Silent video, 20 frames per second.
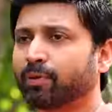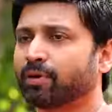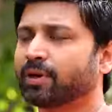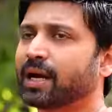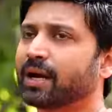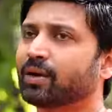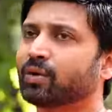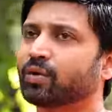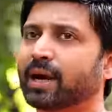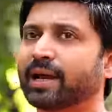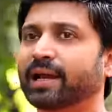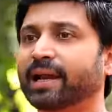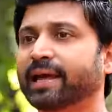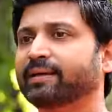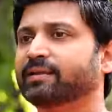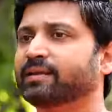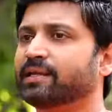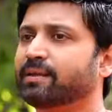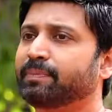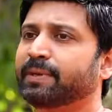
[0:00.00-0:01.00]
ఇప్పుడు నాకు ఐ
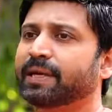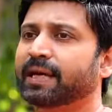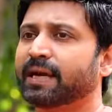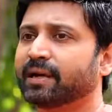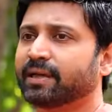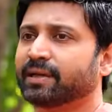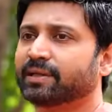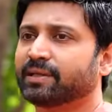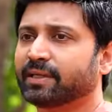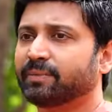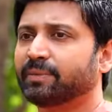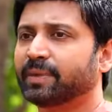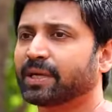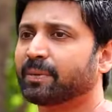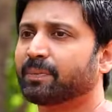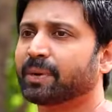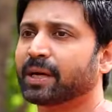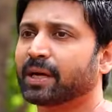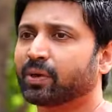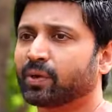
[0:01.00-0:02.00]
లైక్ దీపిక అండి
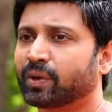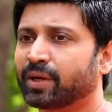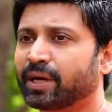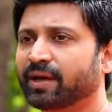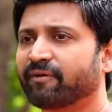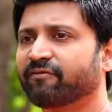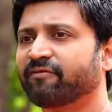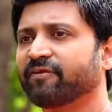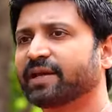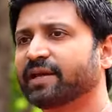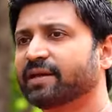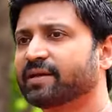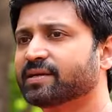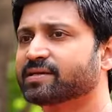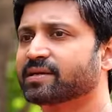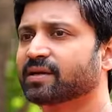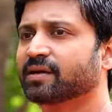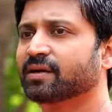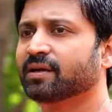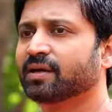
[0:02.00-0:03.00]
దీపిక mm. పాడుకునే ఐ ఫీల్
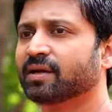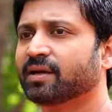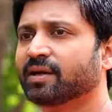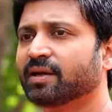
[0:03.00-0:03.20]
ఇస్ నా